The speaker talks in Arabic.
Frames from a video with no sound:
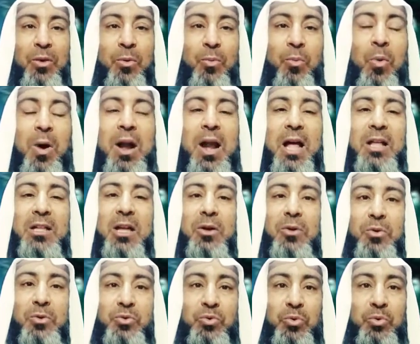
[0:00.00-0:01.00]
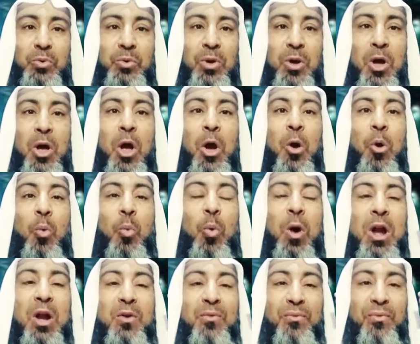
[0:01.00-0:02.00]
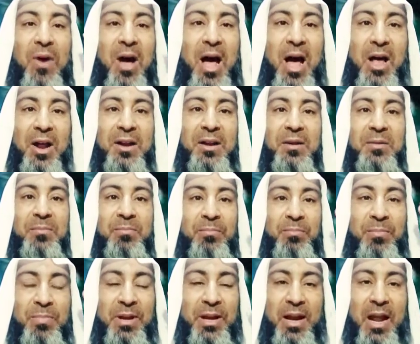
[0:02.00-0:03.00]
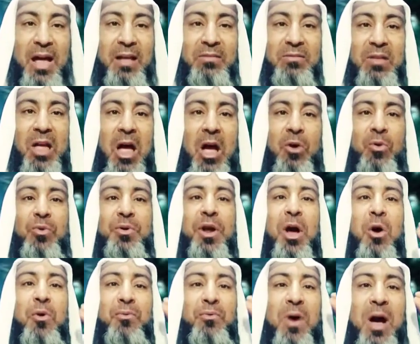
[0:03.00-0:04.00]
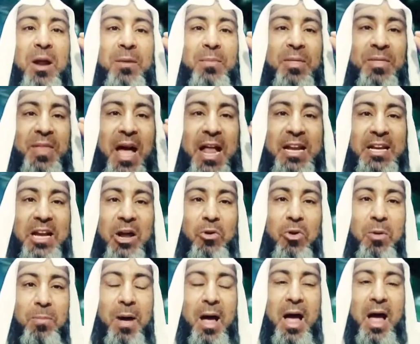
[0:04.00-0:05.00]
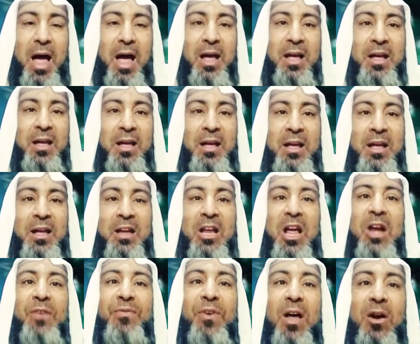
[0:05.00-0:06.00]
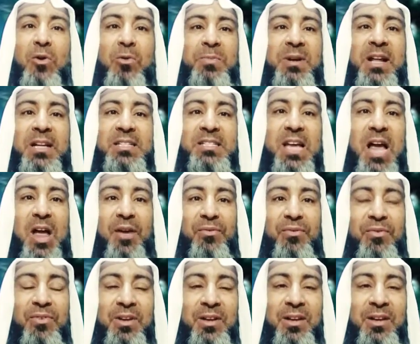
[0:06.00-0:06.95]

ولا تخرجوا والفار من الطاعون أو فار من ذلك الوباء كالفار من الزحف